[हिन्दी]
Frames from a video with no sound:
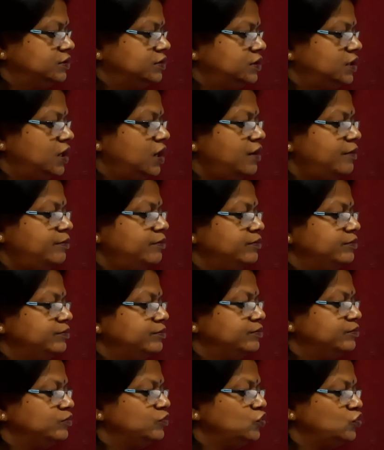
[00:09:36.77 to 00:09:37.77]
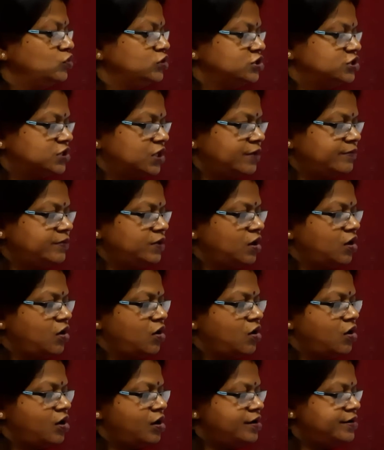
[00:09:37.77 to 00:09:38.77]
क्या मूल शब्द
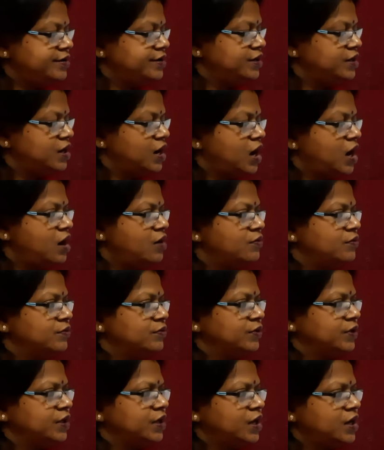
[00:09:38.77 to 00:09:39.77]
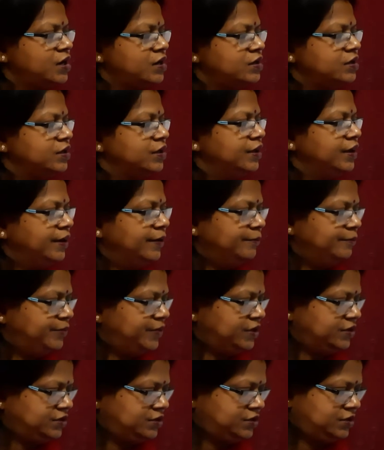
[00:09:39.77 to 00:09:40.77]
और ना हो गया
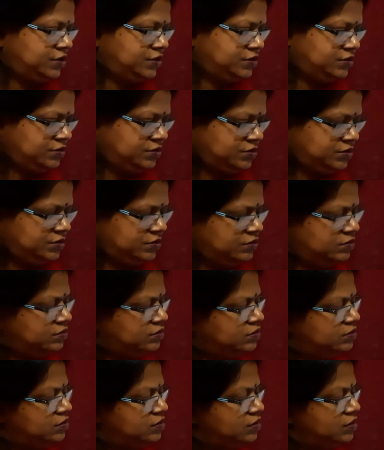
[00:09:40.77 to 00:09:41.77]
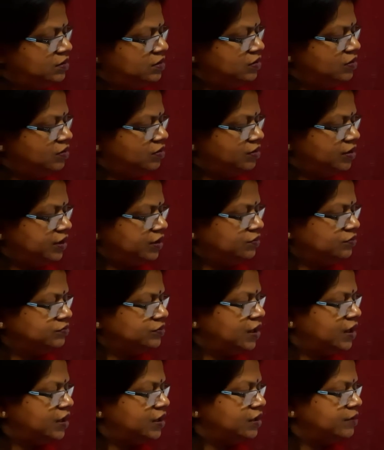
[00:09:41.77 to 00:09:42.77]
प्रत्यय और एक
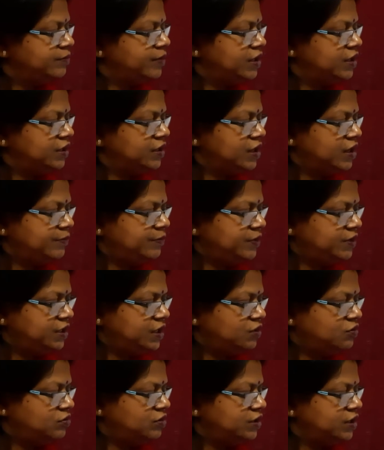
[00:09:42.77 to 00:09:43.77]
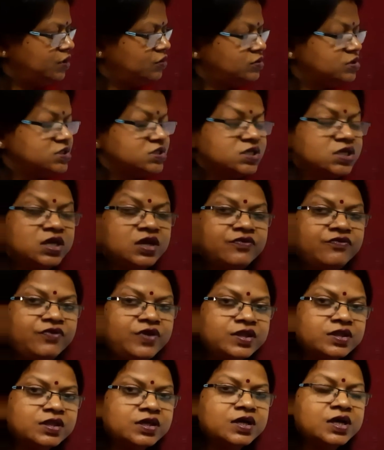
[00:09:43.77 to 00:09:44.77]
उदाहरण मैंने यहाँ पे देखो देखो
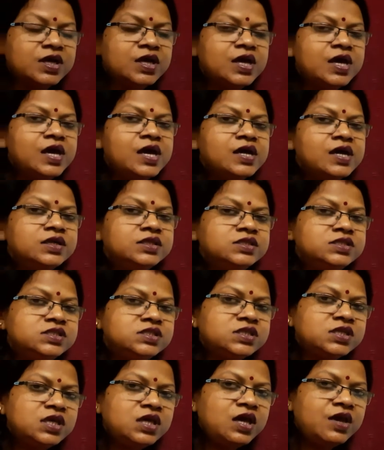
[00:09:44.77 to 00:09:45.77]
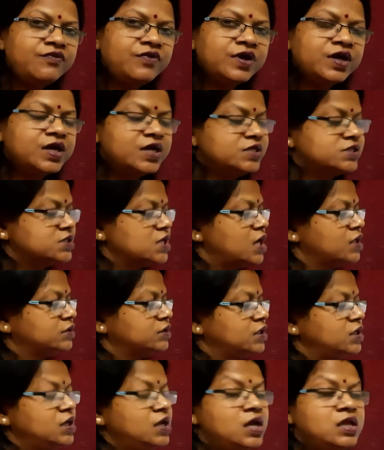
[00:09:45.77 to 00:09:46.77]
जीवित जीव के
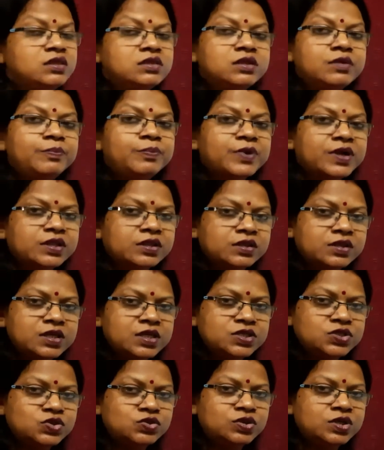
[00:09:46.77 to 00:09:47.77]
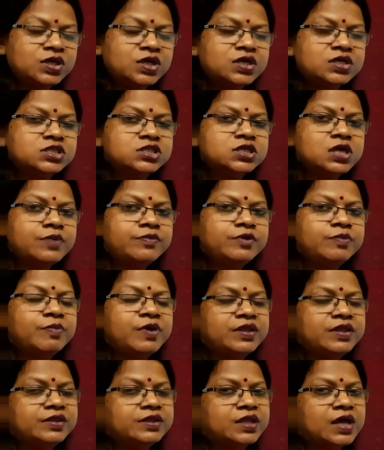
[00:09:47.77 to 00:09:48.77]
साथ इत प्रत्यय जोड़कर शब्द
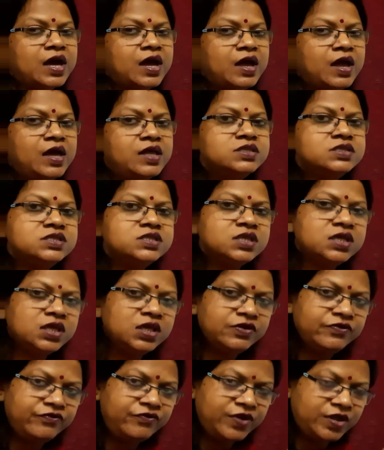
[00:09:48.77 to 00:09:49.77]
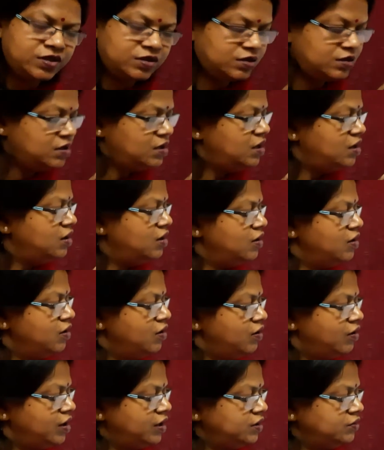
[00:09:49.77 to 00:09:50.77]
बनता है जीवित
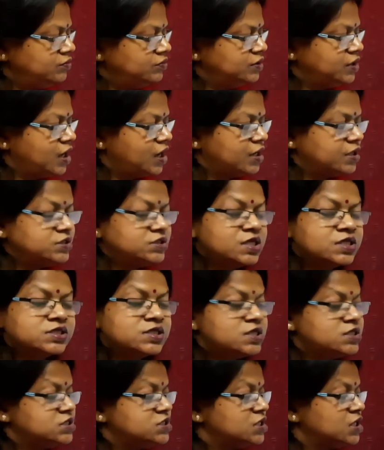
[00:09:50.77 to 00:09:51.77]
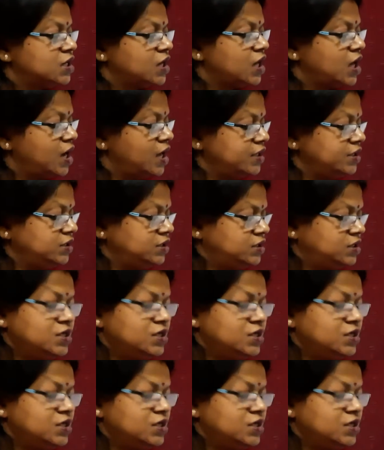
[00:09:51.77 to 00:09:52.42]
और एक उदाहरण जैसे चढ़ाई